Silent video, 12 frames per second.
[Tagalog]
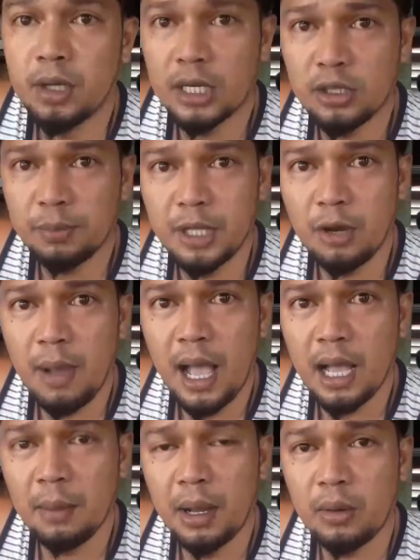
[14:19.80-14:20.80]
So as of now
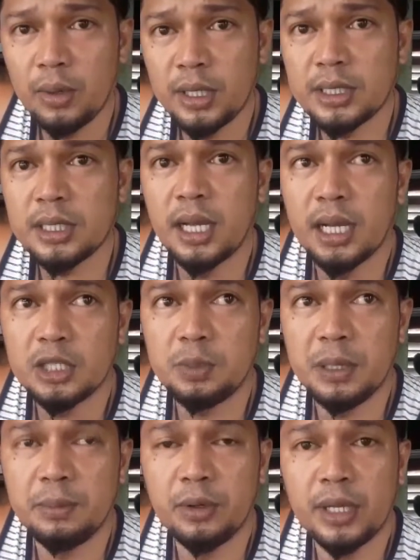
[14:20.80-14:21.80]
mga kabagwis, ang
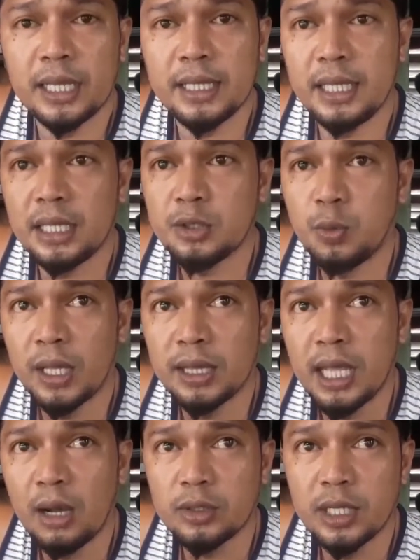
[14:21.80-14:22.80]
speed po natin is
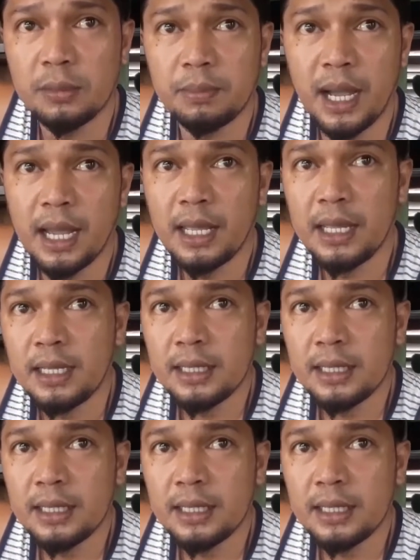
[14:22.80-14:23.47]
1,000 pa.